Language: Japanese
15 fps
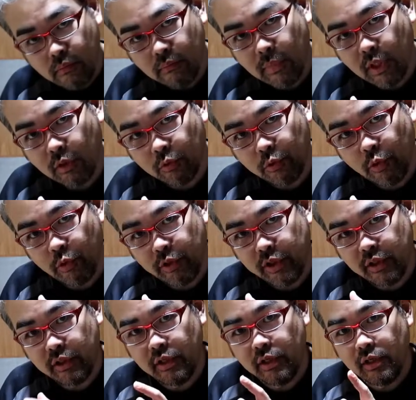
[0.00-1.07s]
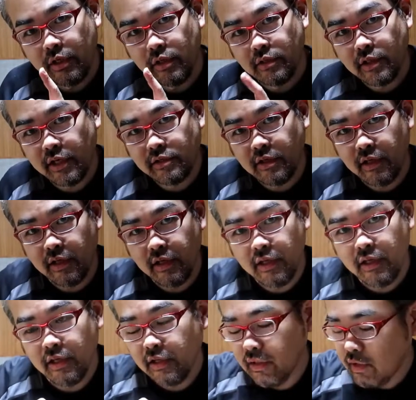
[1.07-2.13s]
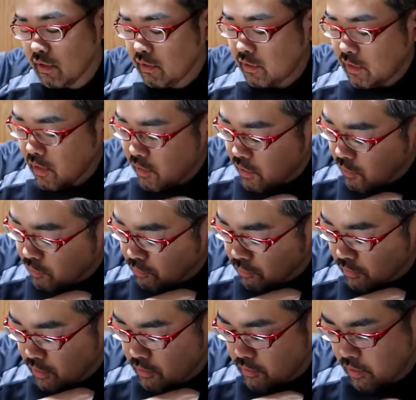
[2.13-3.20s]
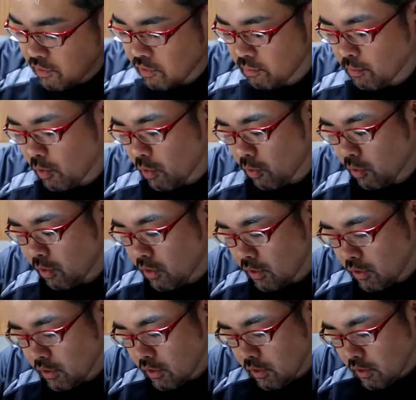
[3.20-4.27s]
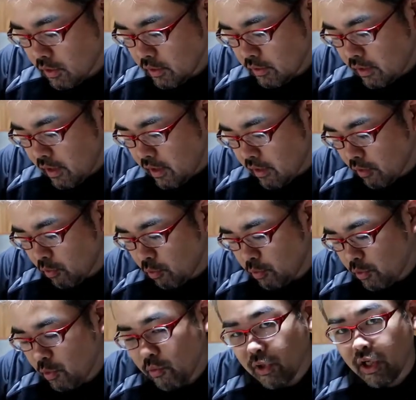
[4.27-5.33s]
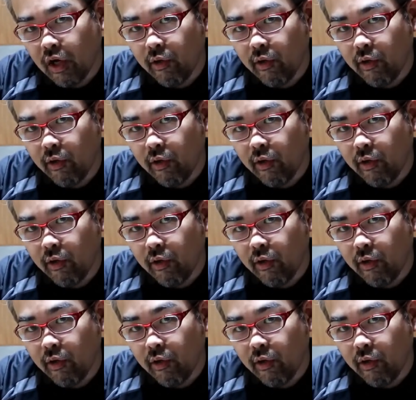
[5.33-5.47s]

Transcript: まあ、このように、えー、再生、えー、できるんですけどもで音量は